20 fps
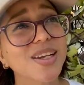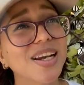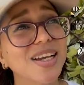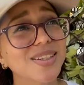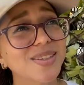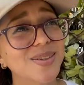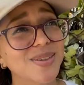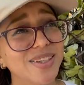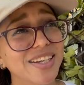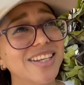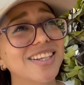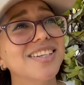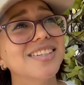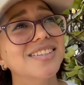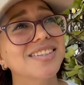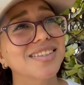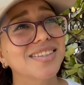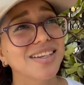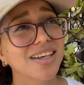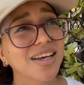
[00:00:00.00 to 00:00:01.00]
de las ciudades,
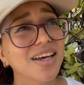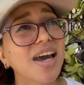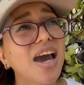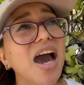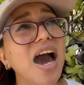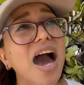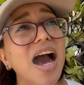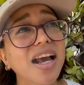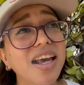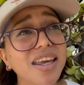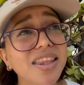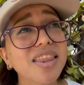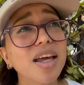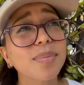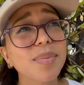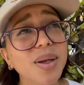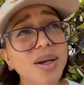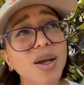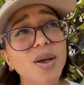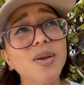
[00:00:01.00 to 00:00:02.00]
Aquí
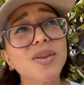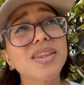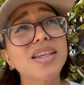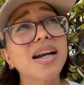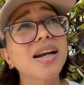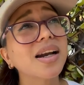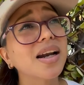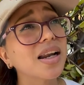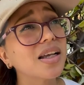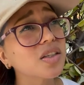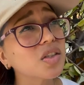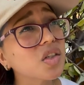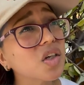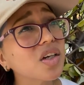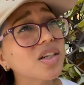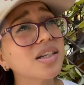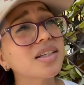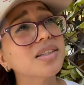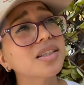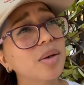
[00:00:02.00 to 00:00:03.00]
también hay otras
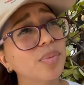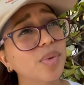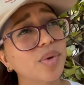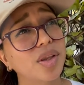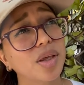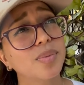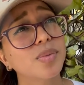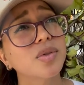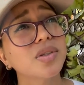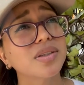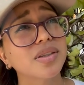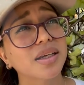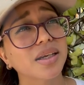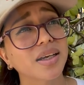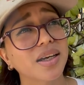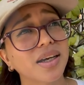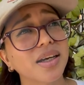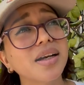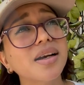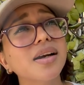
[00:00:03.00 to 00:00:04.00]
relaciones que podemos
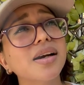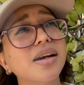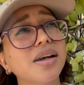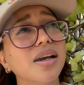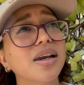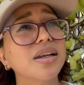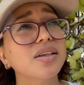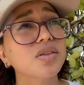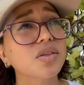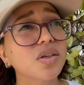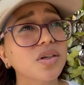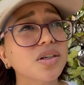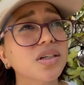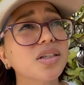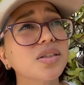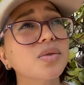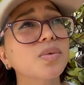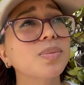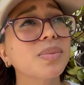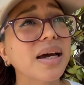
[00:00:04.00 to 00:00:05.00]
tejer,
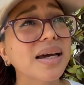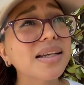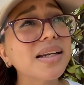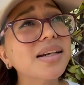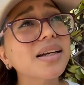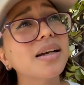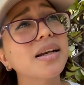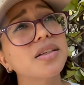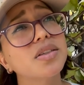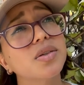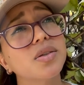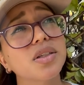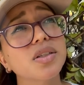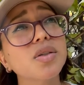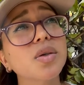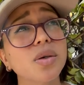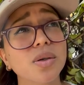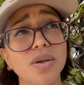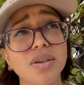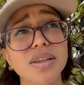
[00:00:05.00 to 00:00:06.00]
relaciones humanas,
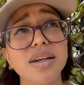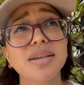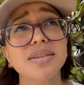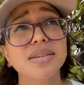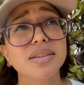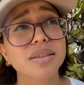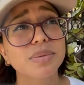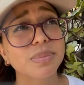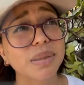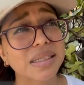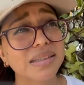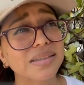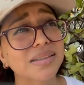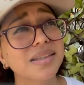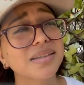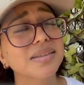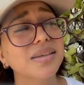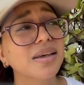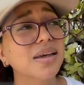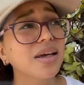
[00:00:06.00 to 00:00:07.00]
relaciones con otras
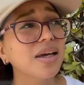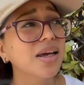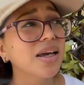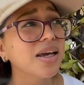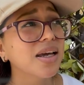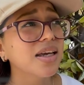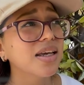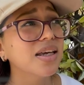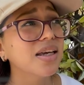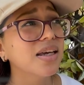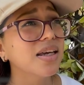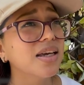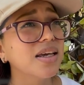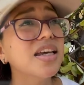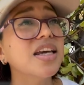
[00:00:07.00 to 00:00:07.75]
especies. Y,